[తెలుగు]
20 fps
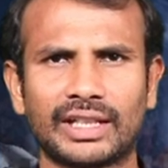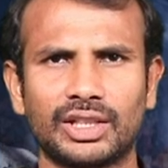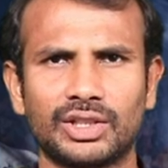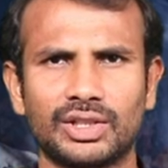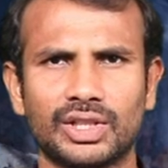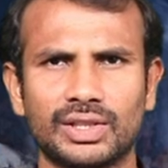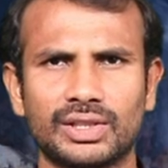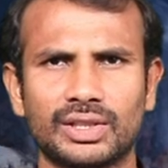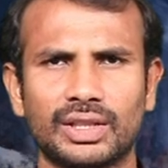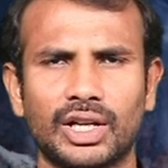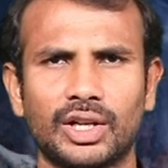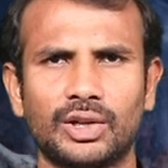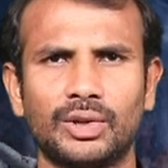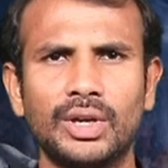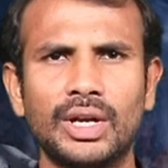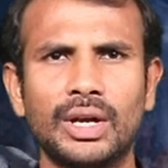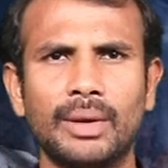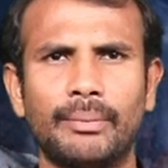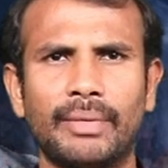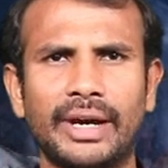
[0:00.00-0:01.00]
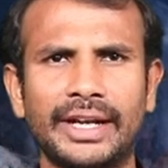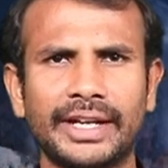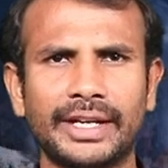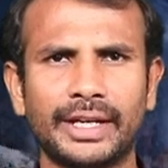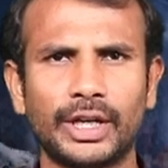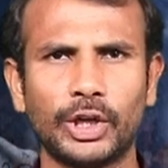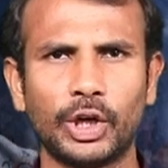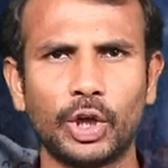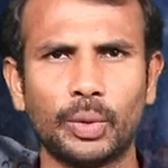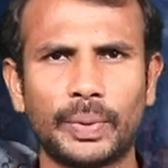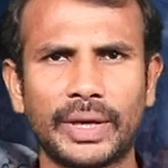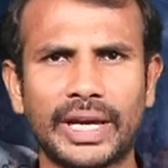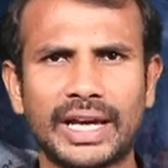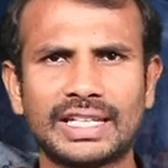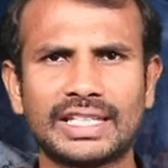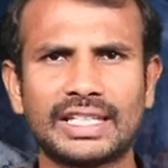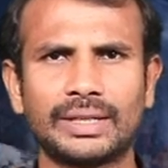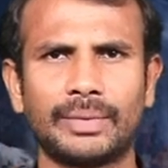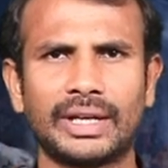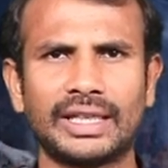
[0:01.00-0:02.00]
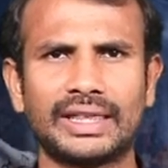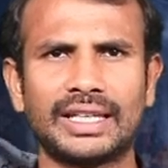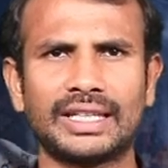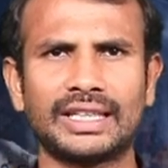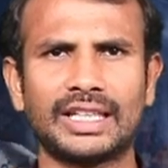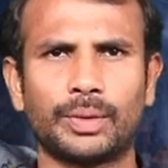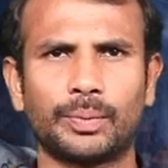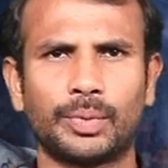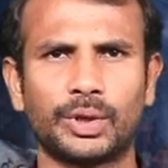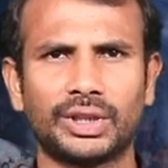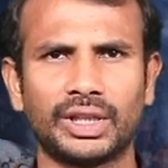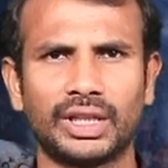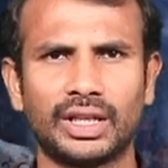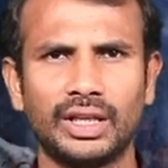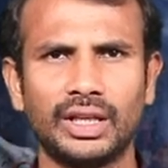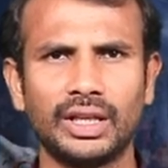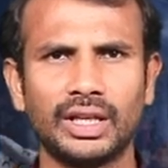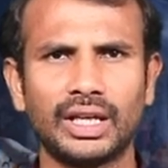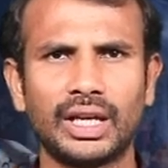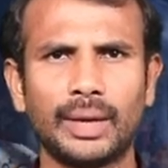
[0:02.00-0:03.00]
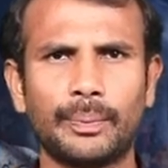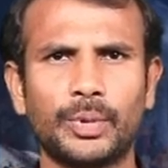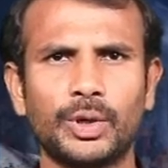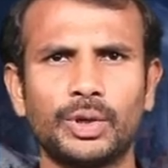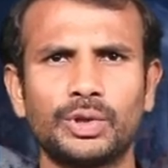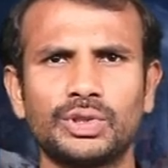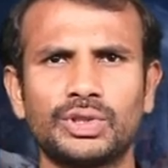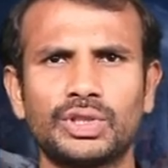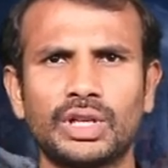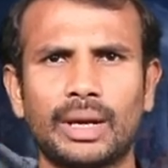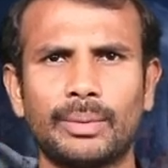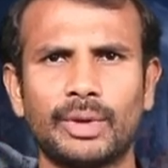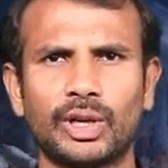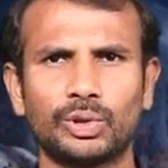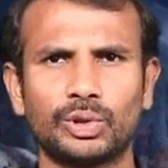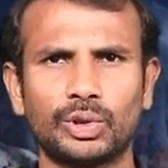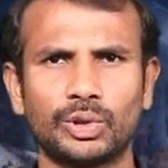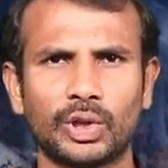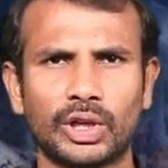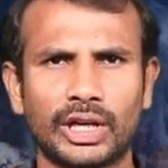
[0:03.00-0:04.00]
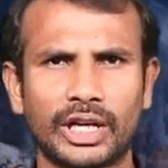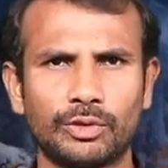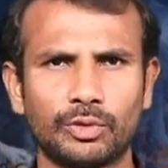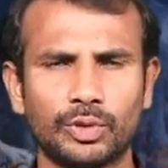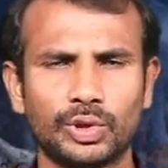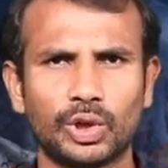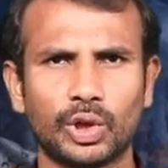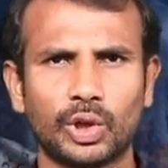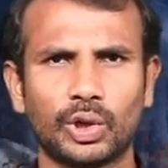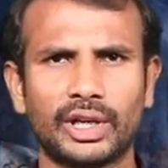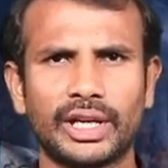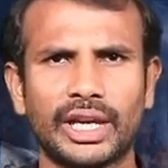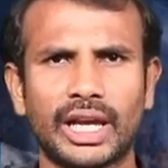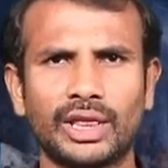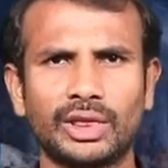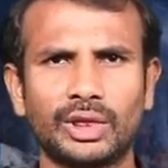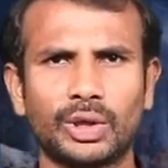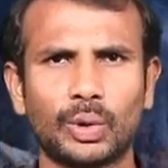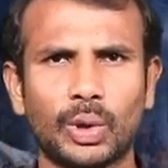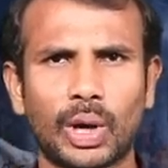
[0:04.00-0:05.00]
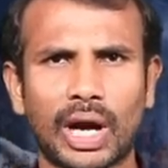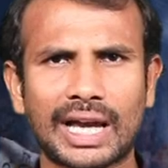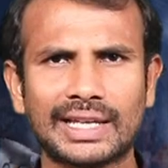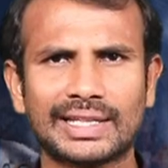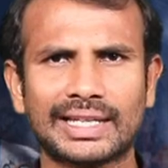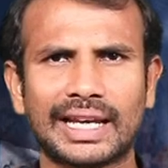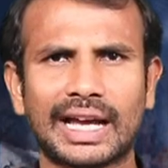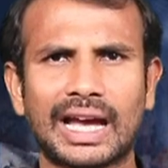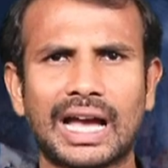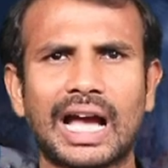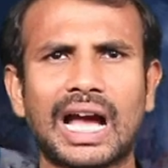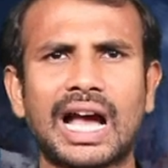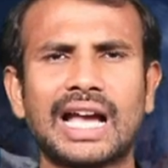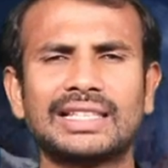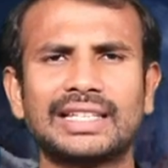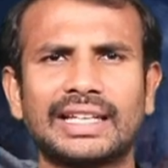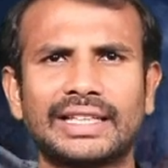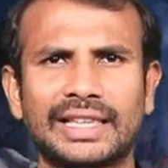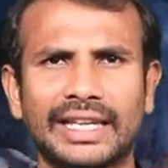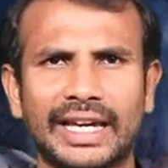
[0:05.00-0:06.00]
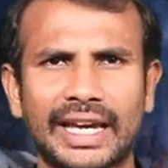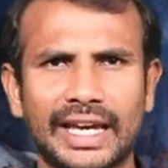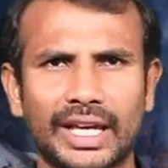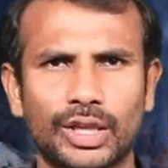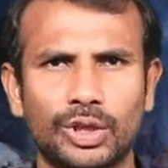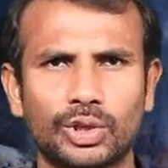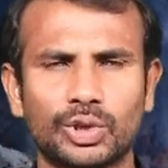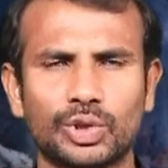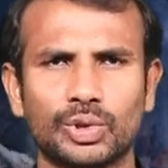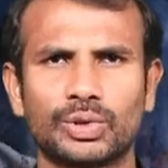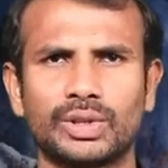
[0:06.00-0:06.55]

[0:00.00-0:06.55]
వ్యక్తం చేస్తున్నారు మరి రెండో పీఆర్సీ మధ్యంతర భృతి ఎప్పటి నుంచో అమలవుతుందోనని ఉద్యోగులు ఎంతో ఆశగా ఆసక్తిగా ఎదురు